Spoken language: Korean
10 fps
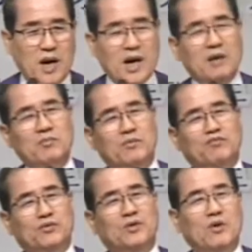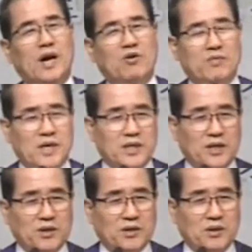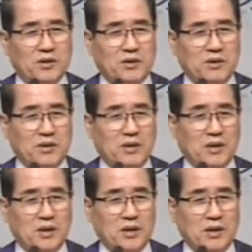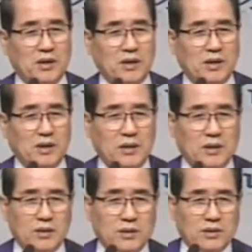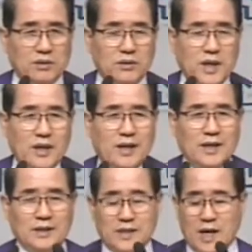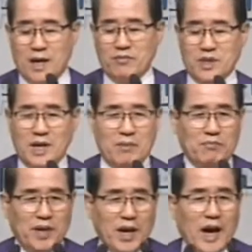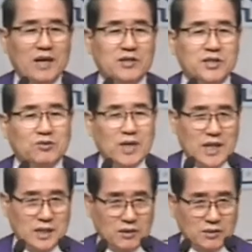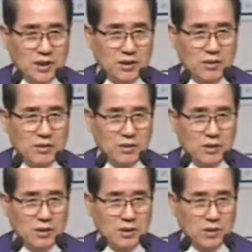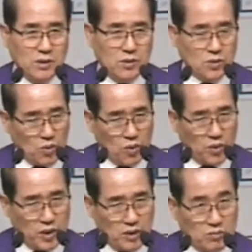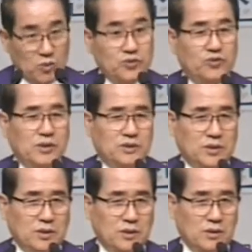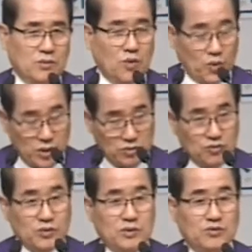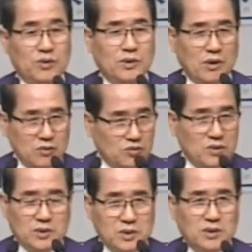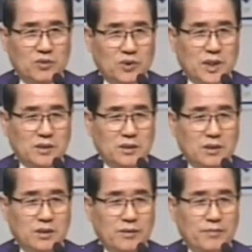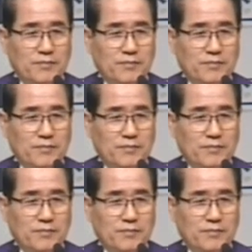아, 뭐 부러워하고 말이에요. 그런데 사람들 앞에 알려지고 나니까 어때요? 고개를 못 숙였어요. 고개를 숙이, 숙이고 얼굴을 들지 못했어요.